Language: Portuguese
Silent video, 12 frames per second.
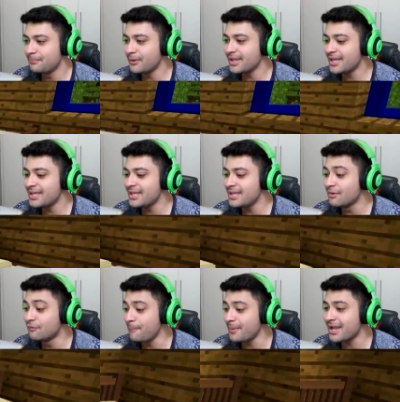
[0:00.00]
Põe aí. E
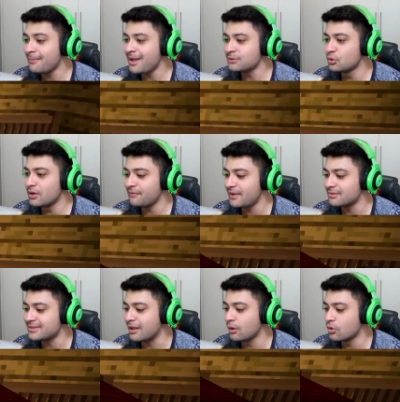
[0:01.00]
eu vou pegar armadura,
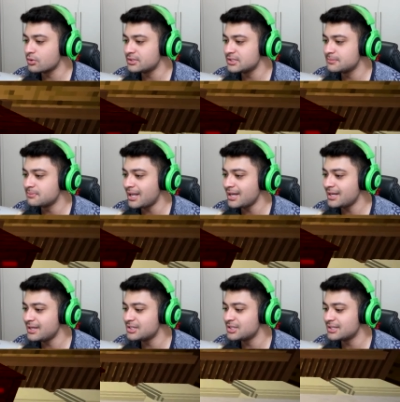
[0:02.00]
velho. Tá louco? Esses
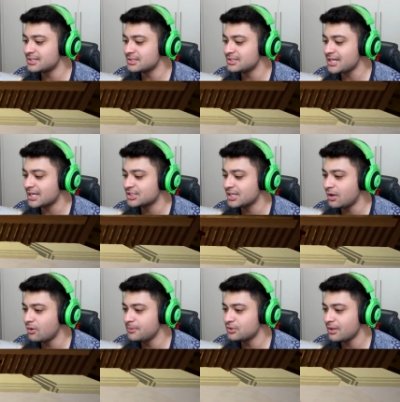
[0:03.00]
alienígenas aí, se a gente
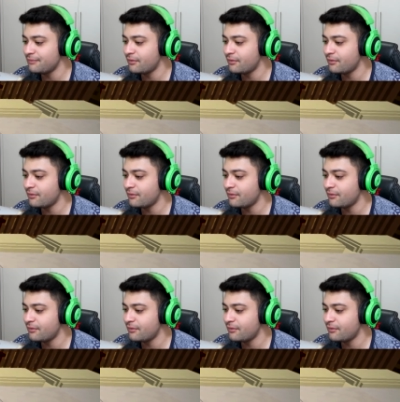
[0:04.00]
achar, o bicho é